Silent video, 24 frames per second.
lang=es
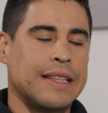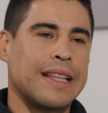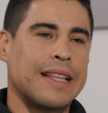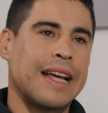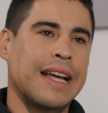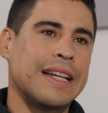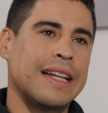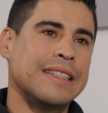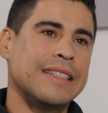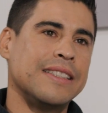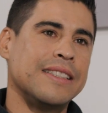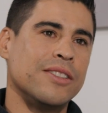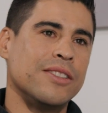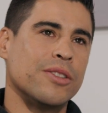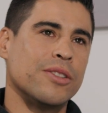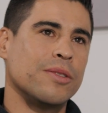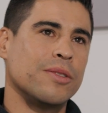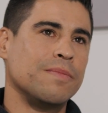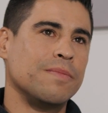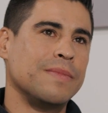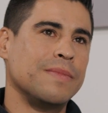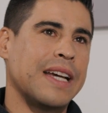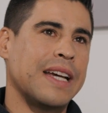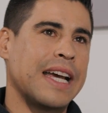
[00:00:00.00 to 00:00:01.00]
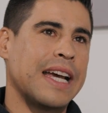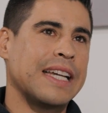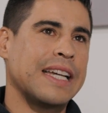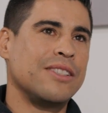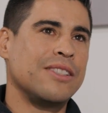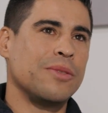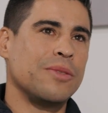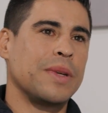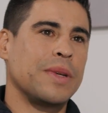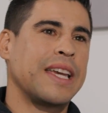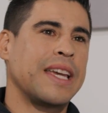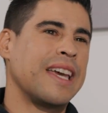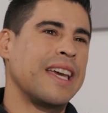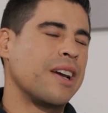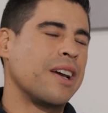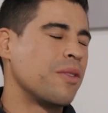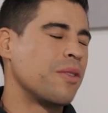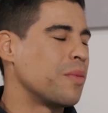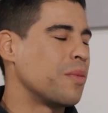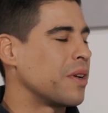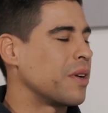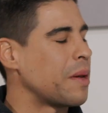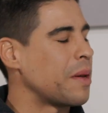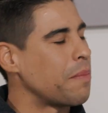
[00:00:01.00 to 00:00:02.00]
tal. Yo, ah, yo me quedé
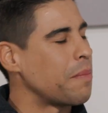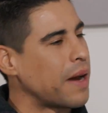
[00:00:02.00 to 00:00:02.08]
como que